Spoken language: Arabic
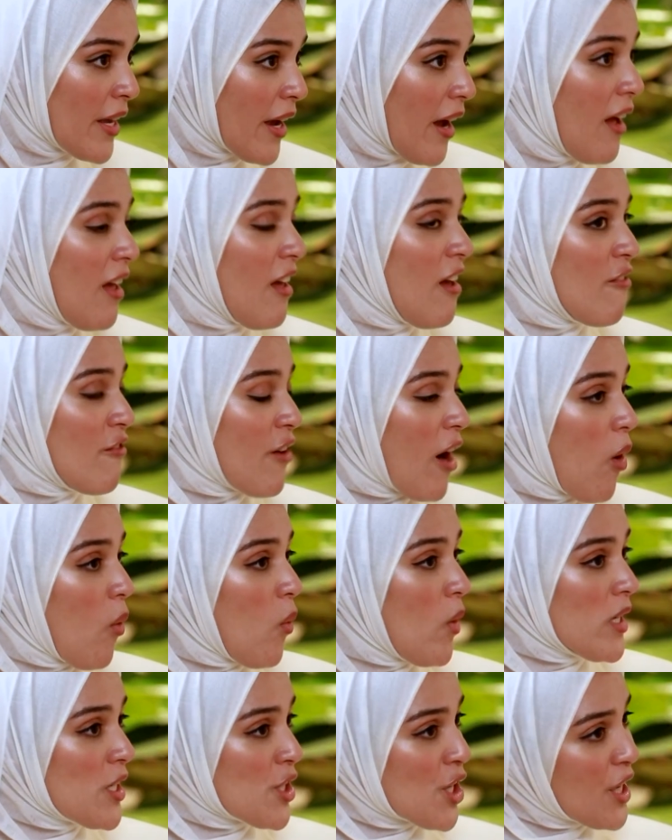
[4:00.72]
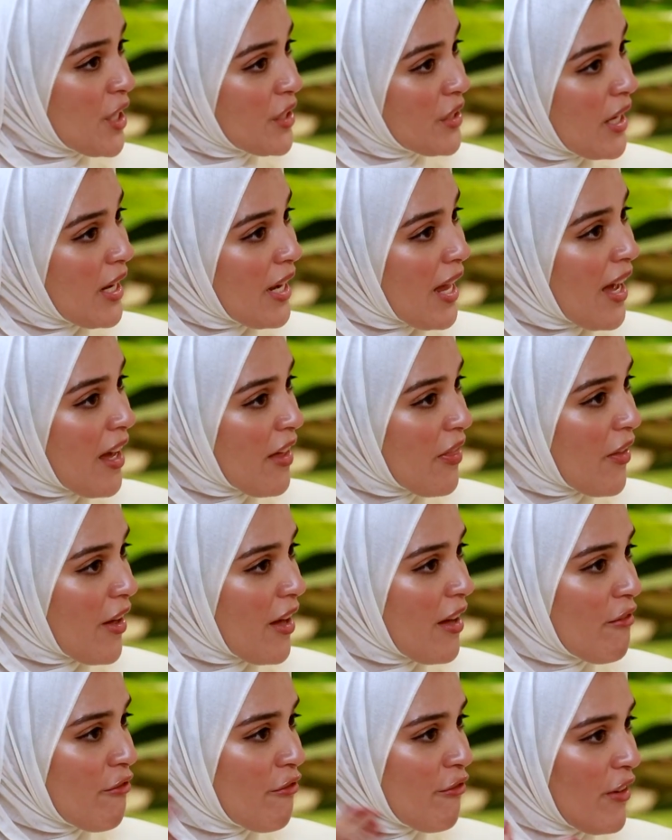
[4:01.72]
اياه فاول شيء احنا
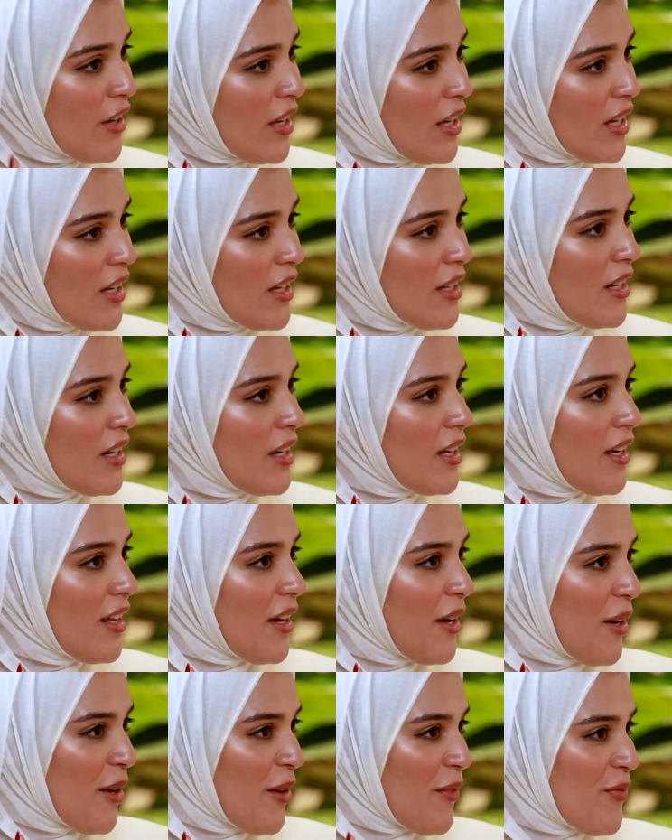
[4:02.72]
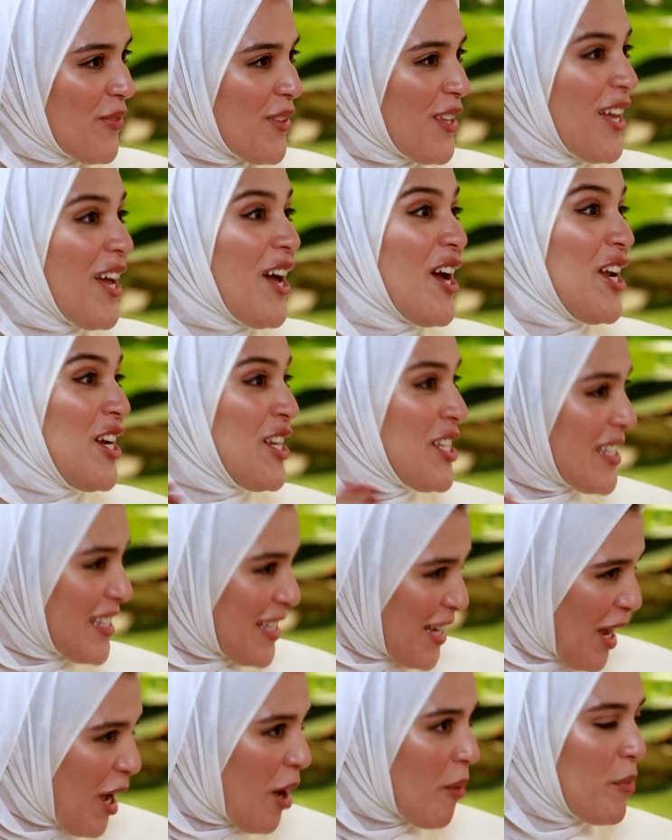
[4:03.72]
نلاحظه في الاستيعاب
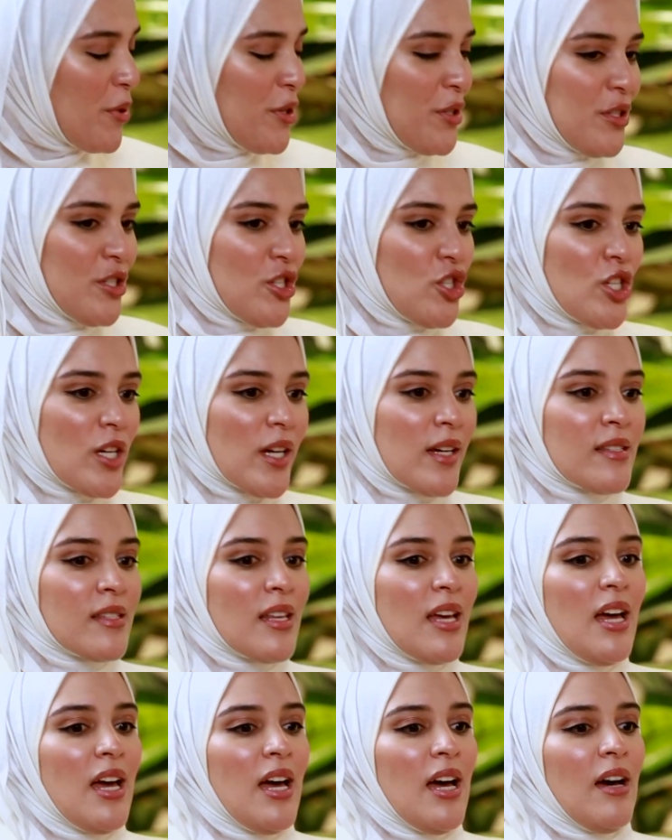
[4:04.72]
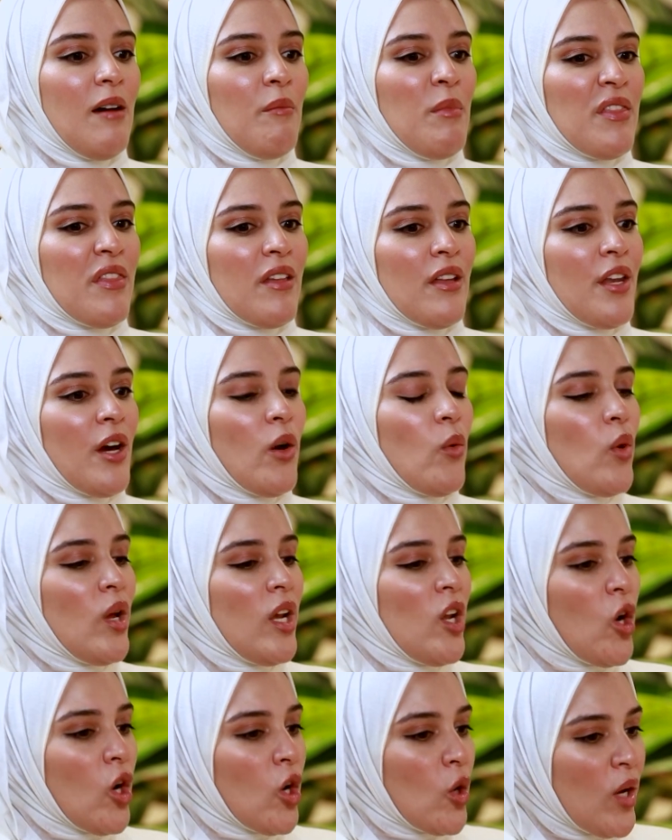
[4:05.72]
الاستيعاب عند الشخص مثلا
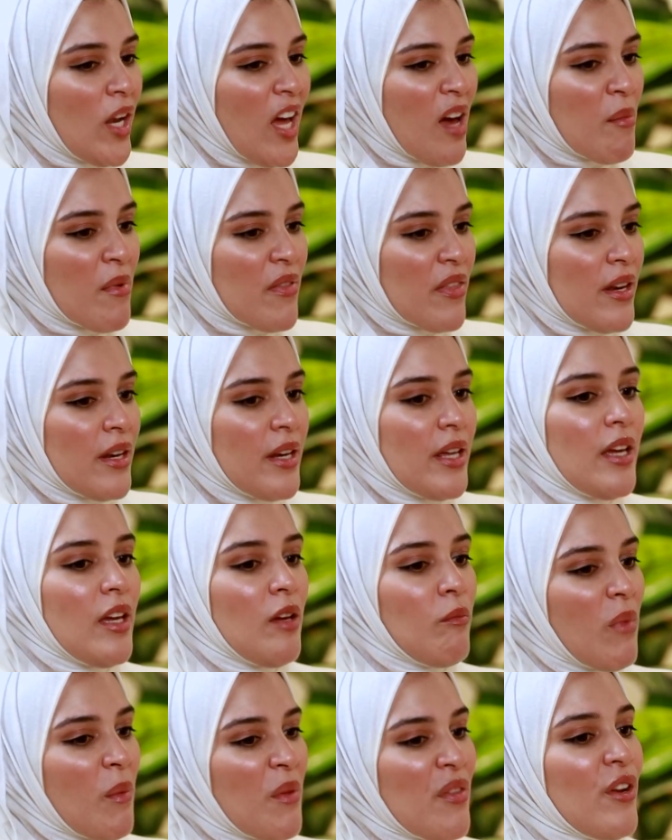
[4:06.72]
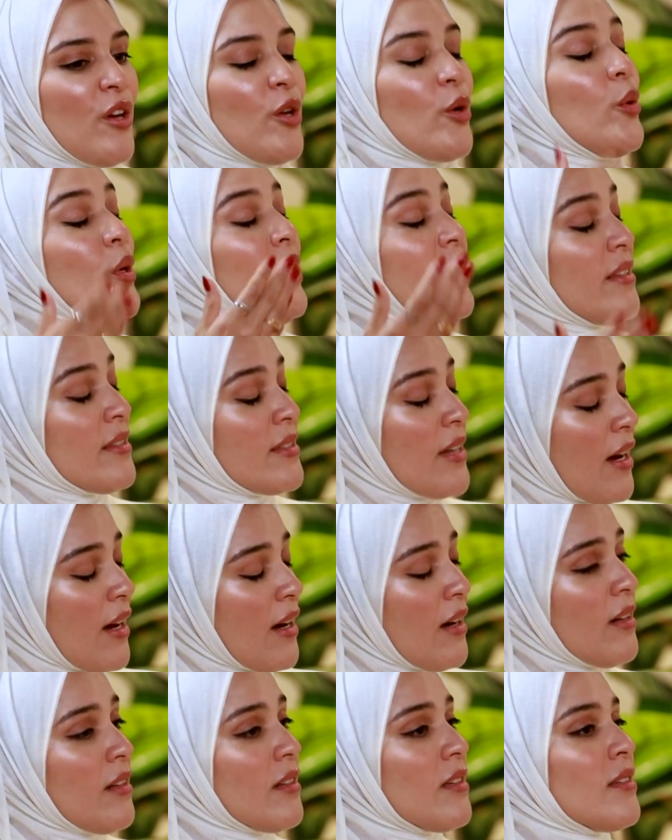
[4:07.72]
اول لو اقول لها مثلا اي مثلا روحي
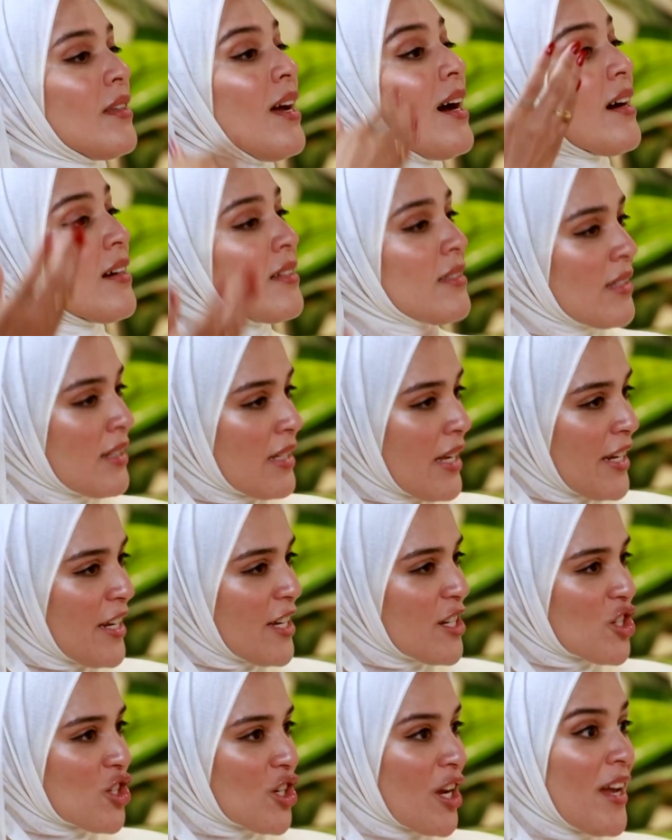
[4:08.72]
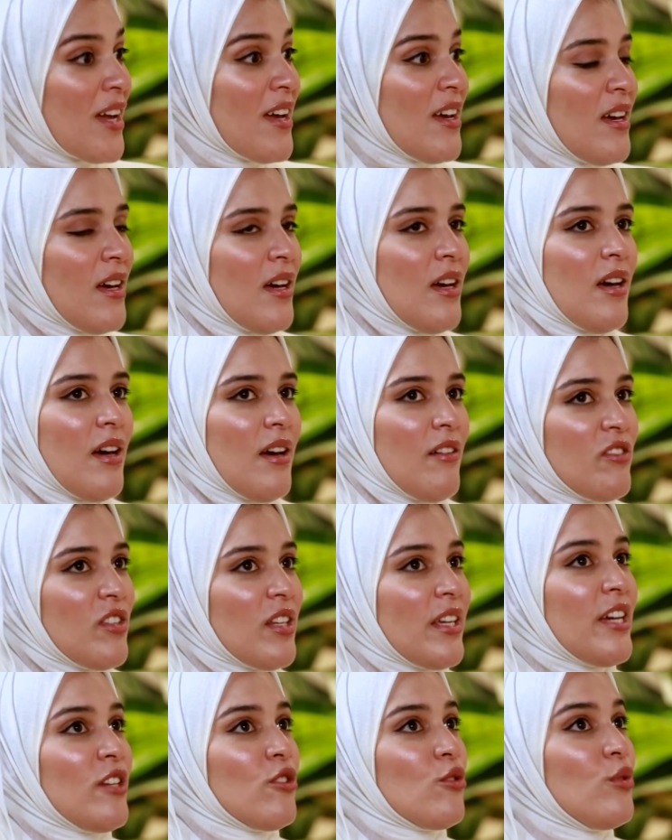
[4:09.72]
الدار داخل تلقين هالشيء
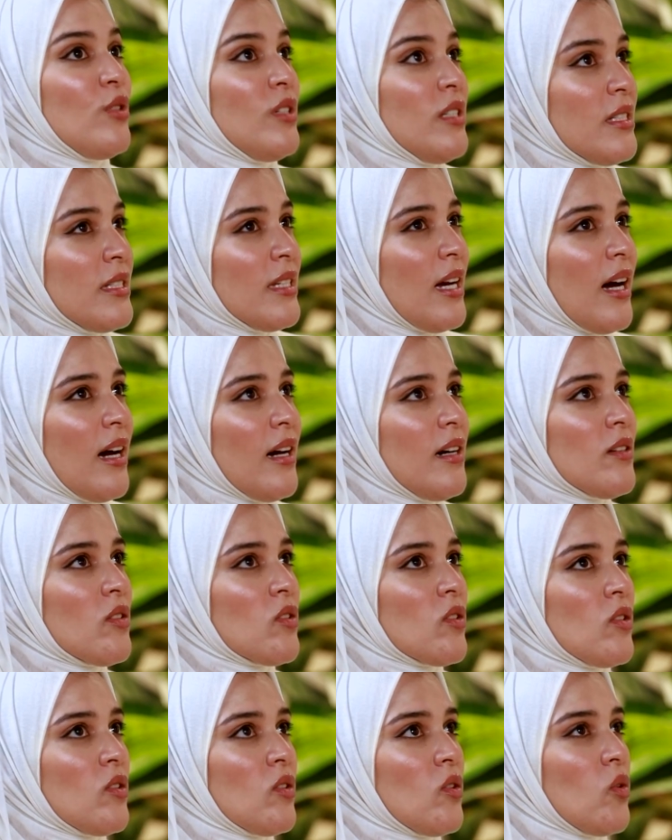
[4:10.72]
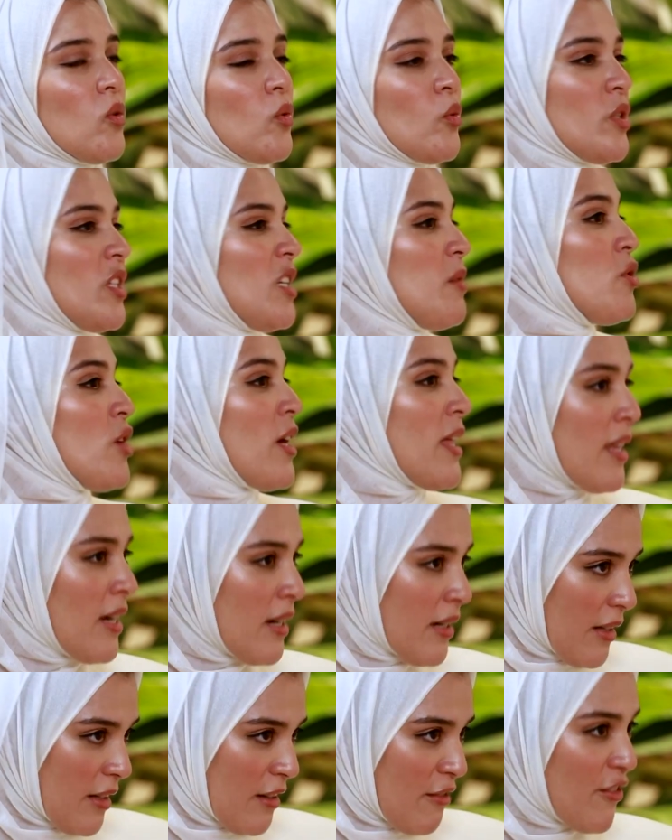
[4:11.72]
تلقين تروحي الدار وتجيب شيء
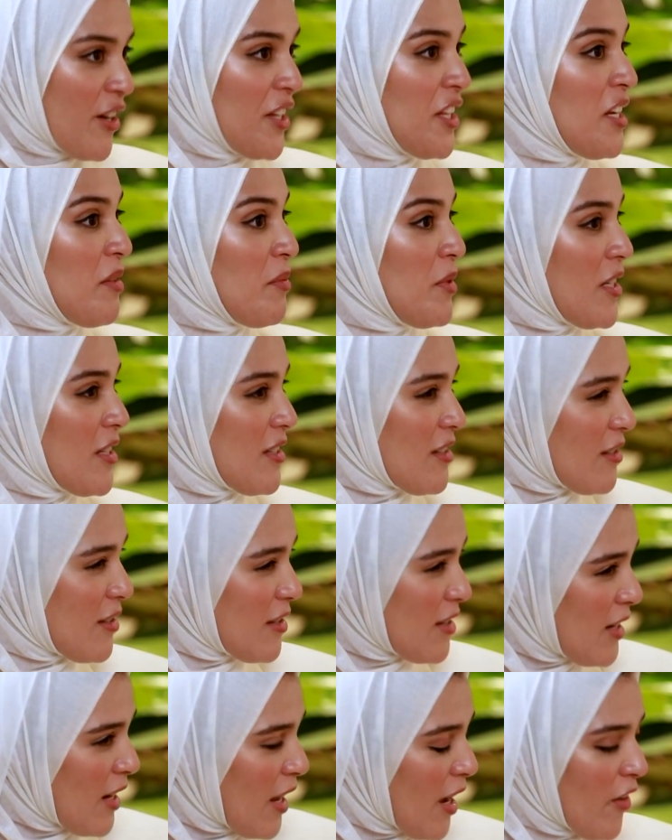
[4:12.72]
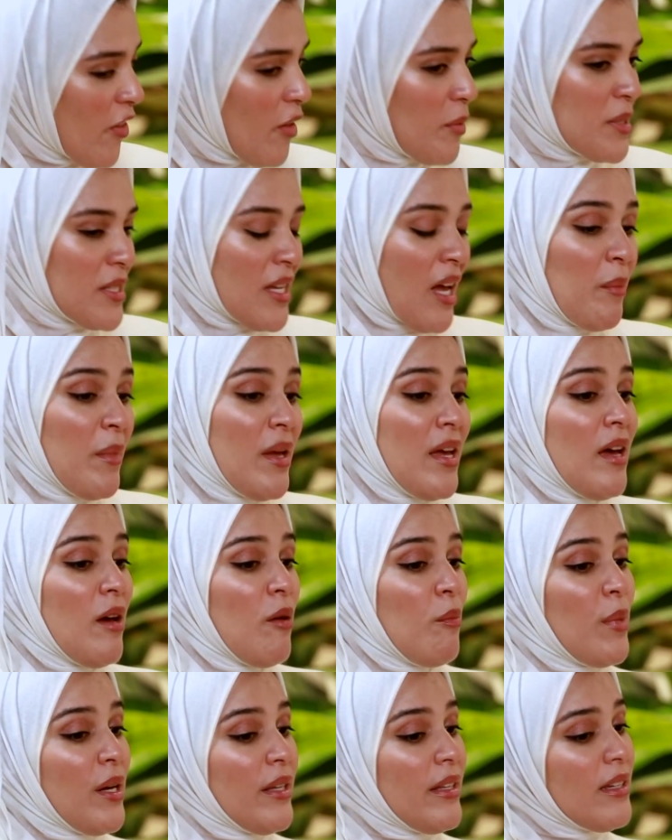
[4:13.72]
ثاني فاحنا نبدي لحظه بس يعني.
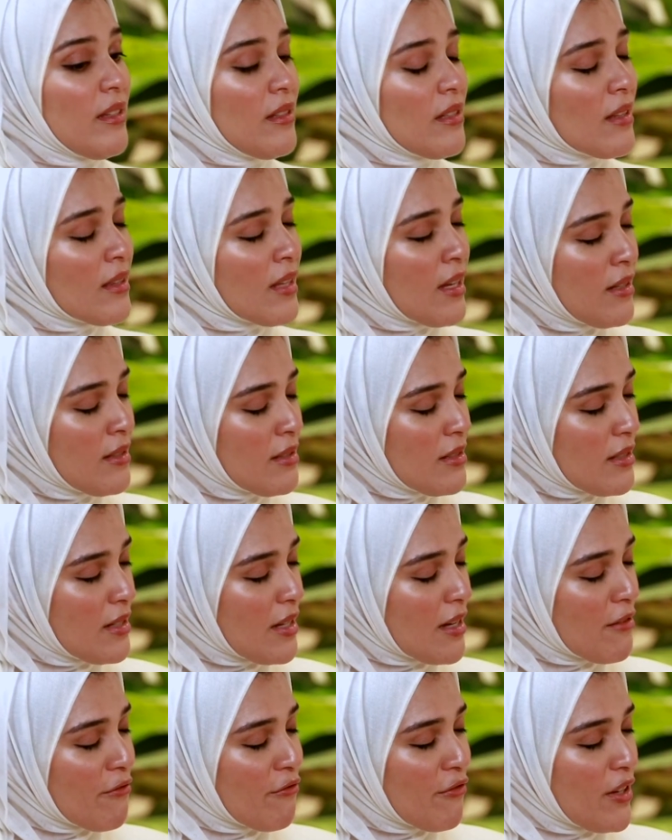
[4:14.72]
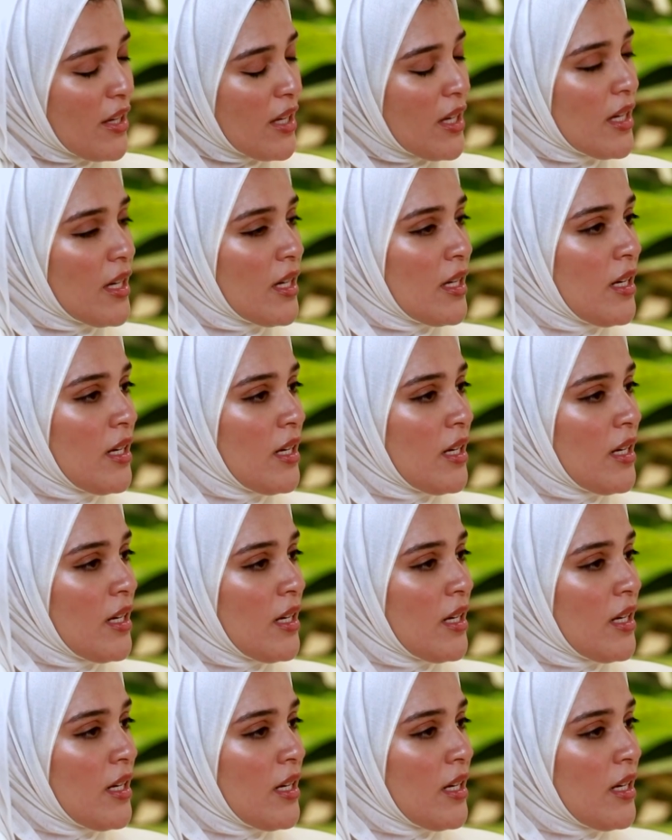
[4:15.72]
بعدين تطلع عندنا في